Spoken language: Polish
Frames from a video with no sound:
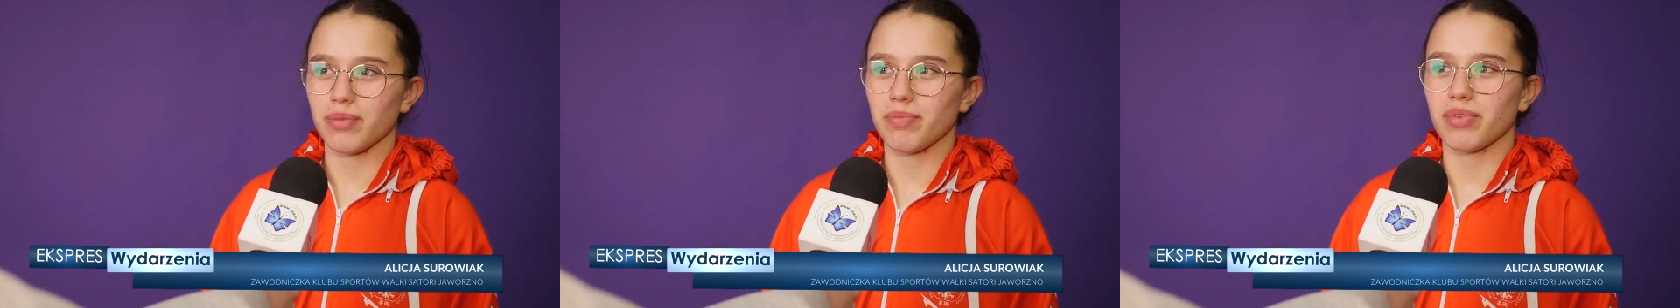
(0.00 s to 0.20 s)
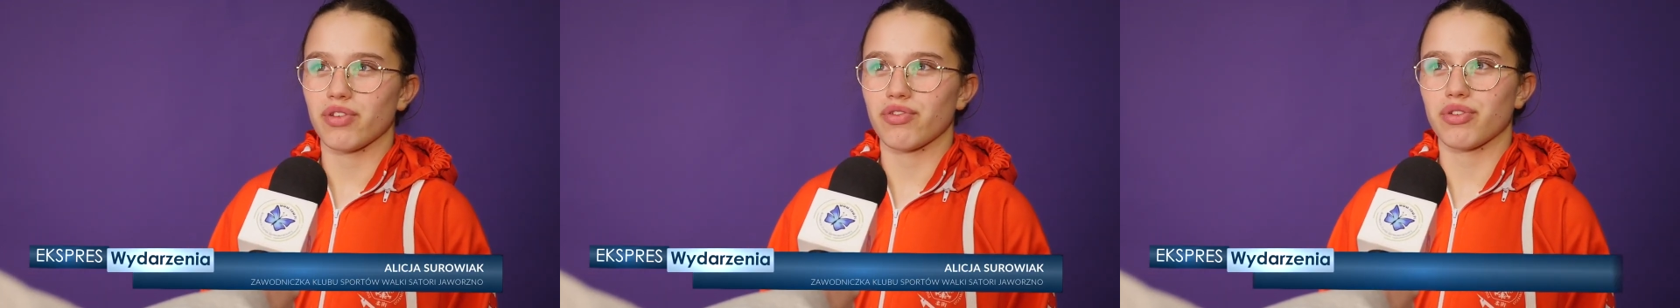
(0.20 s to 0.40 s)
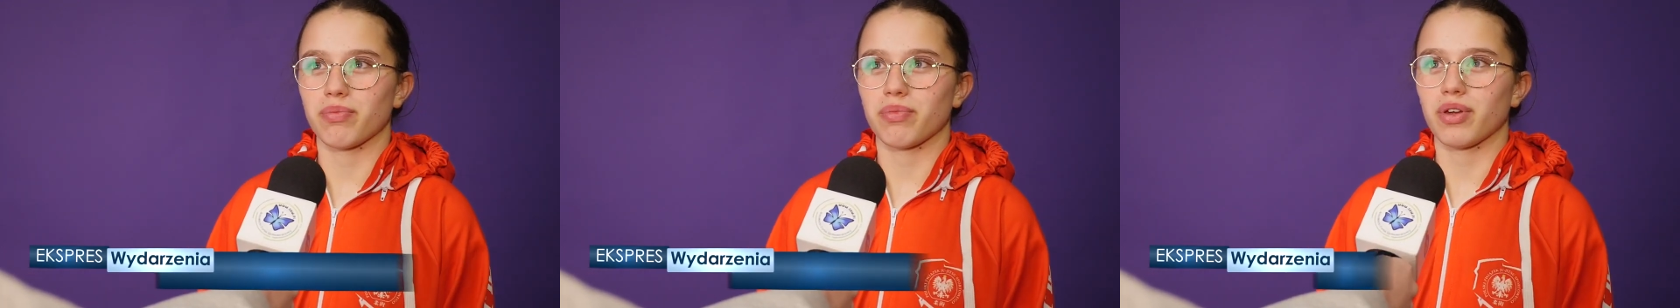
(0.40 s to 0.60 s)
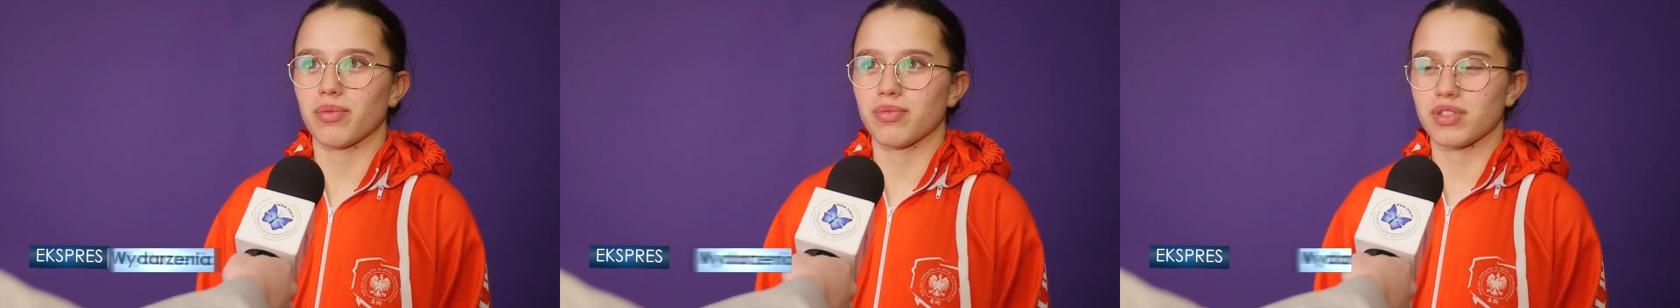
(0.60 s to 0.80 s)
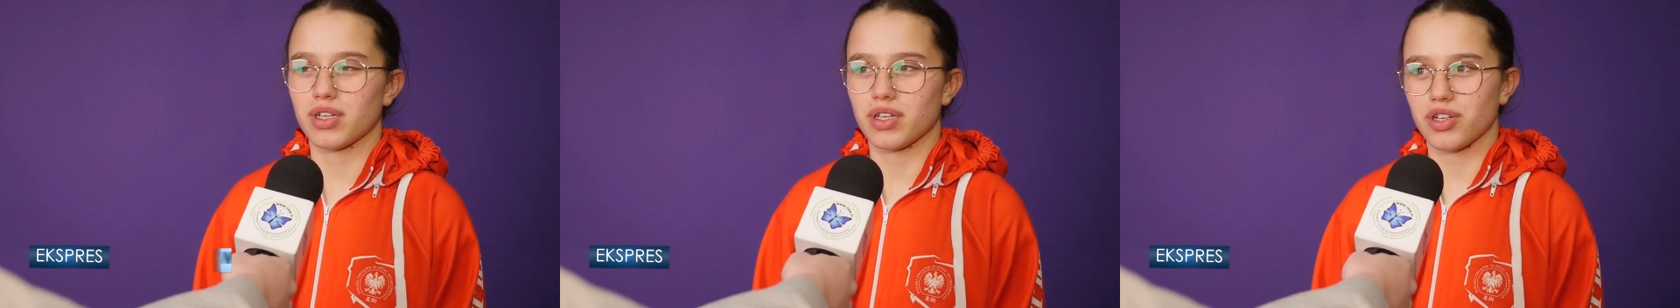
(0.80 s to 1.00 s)
Pierwszą miałam
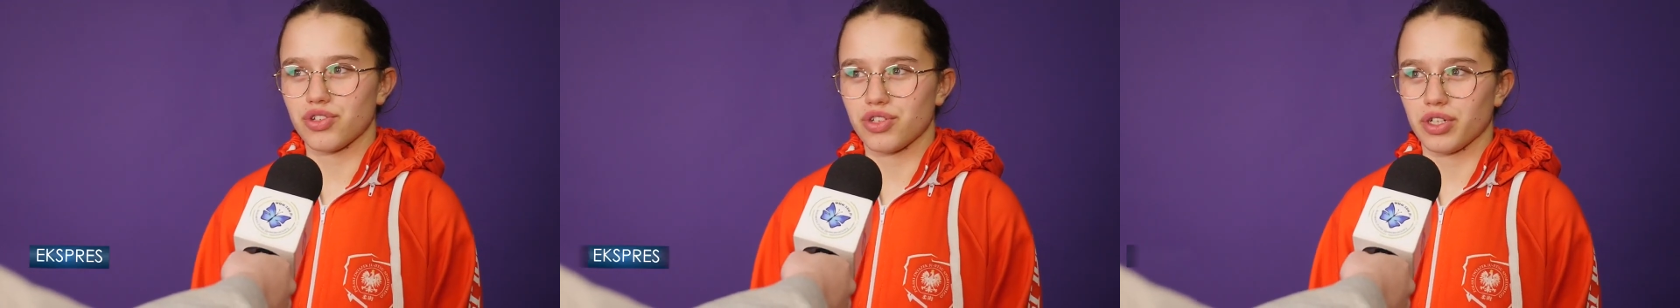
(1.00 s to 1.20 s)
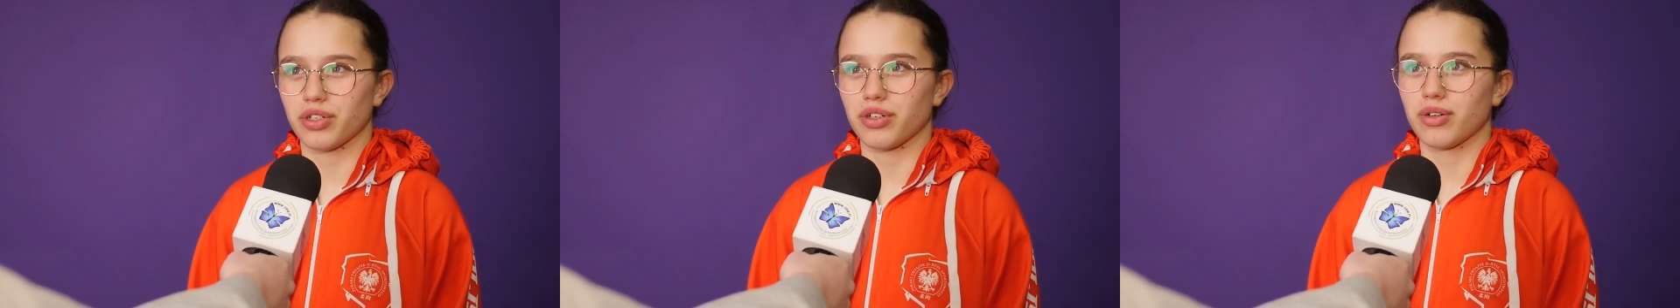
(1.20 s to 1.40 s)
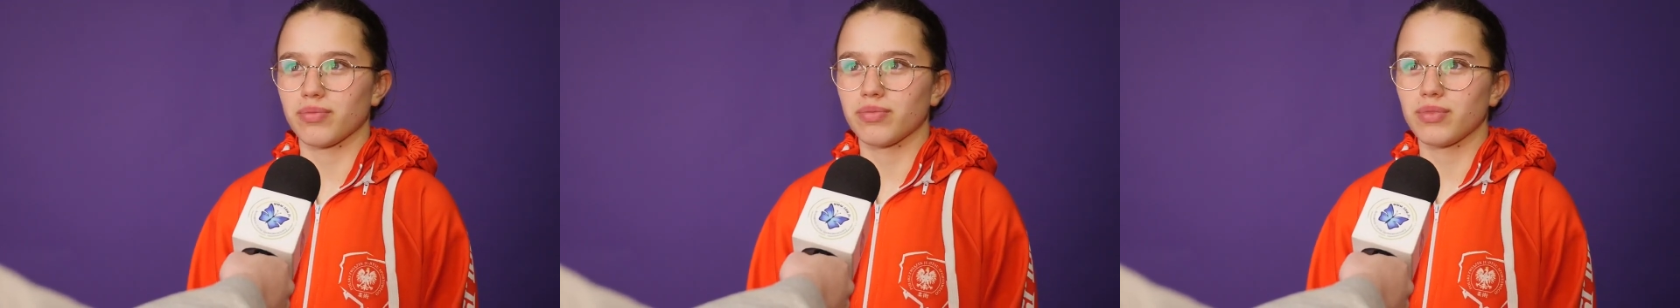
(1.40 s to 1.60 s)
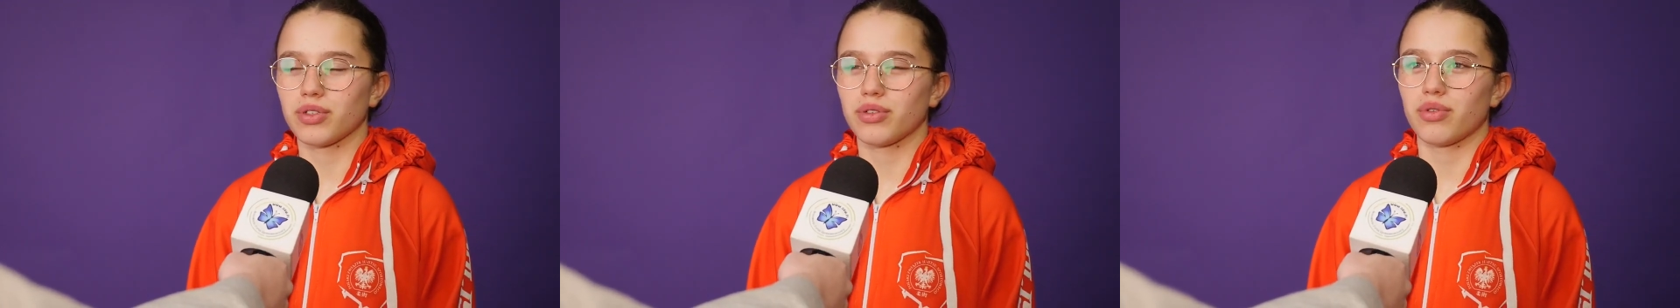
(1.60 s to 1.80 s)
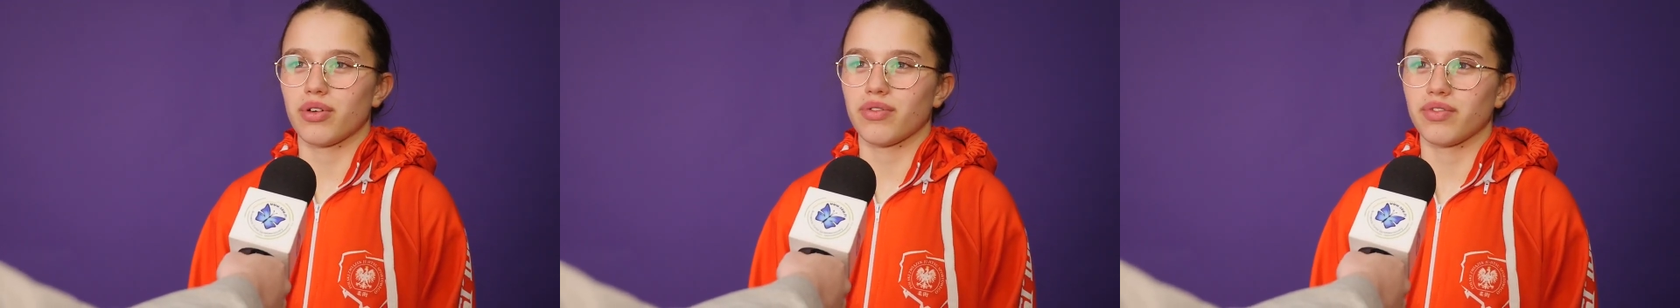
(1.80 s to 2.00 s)
z Greczynką,
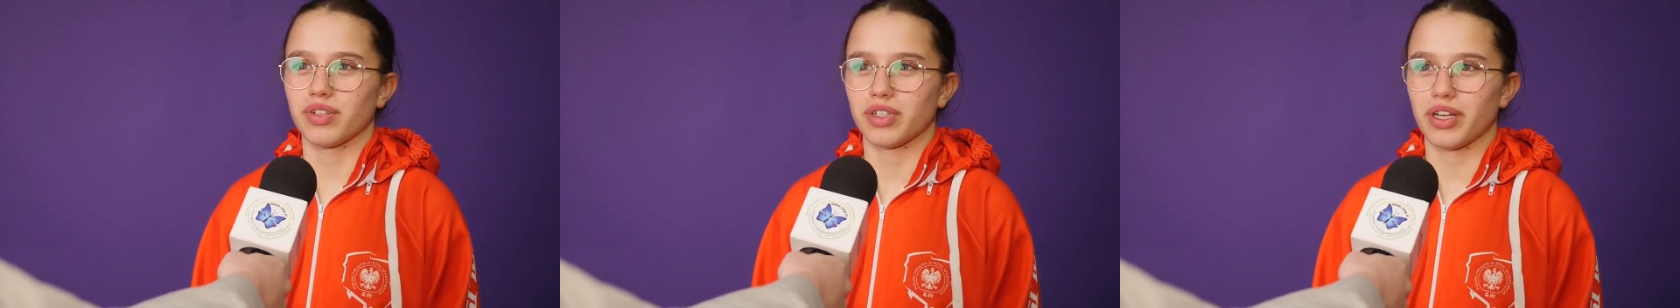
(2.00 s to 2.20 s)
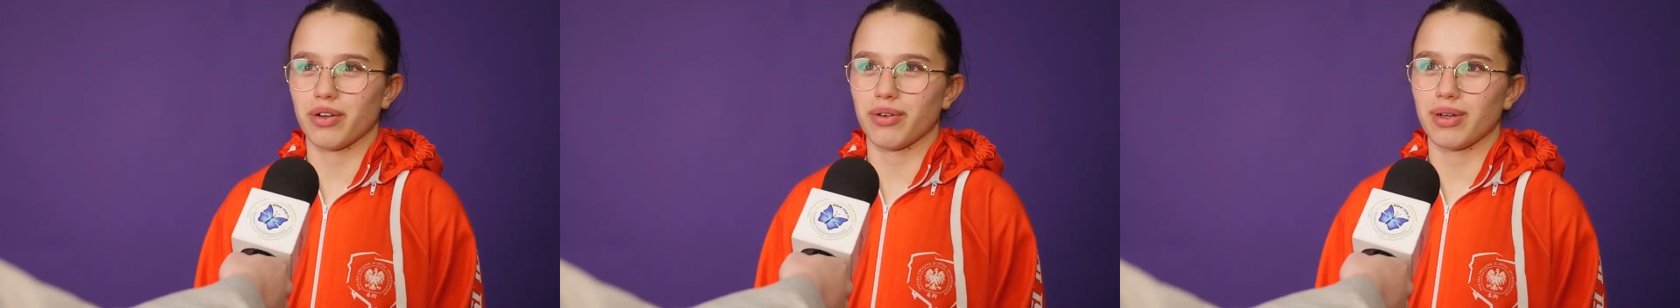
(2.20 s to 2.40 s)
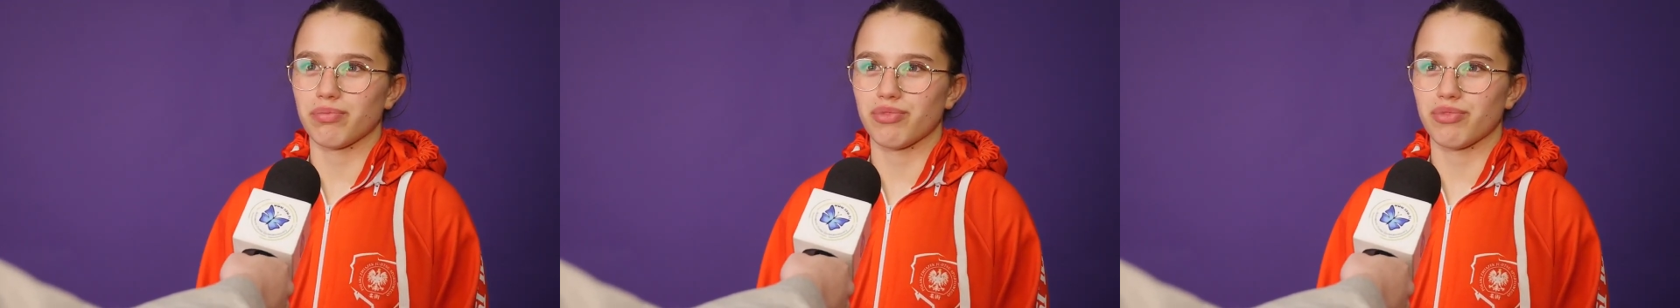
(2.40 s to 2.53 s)
którą wygrałam